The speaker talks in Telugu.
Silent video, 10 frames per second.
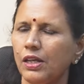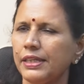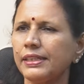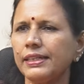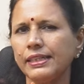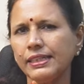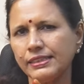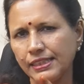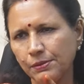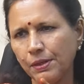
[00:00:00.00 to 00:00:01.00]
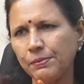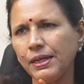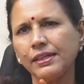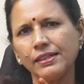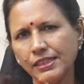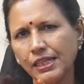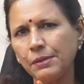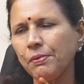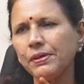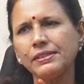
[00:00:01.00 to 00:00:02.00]
ఎందుకంటే చంద్రబాబు నాయుడు గారు చాలా
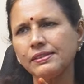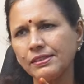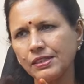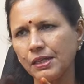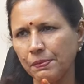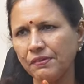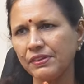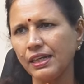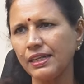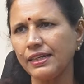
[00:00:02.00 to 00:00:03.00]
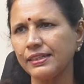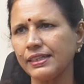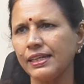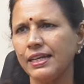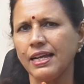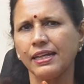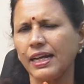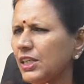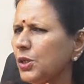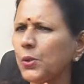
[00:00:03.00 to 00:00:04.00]
ఇంపార్టెన్స్ ఇస్తున్నారు పవన్ కళ్యాణ్ కి hmm.
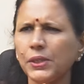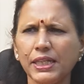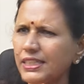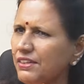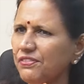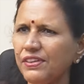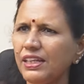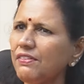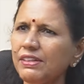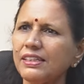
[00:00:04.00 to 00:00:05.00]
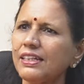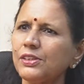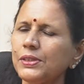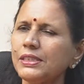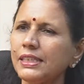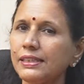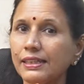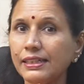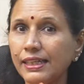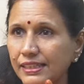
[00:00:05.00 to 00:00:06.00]
కానీ లోకేష్ ఏం ఫీల్ అవ్వరు దాని గురించి
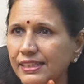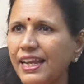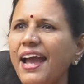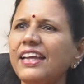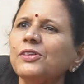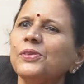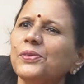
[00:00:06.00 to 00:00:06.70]
ఎందుకంటే అది న్యాయం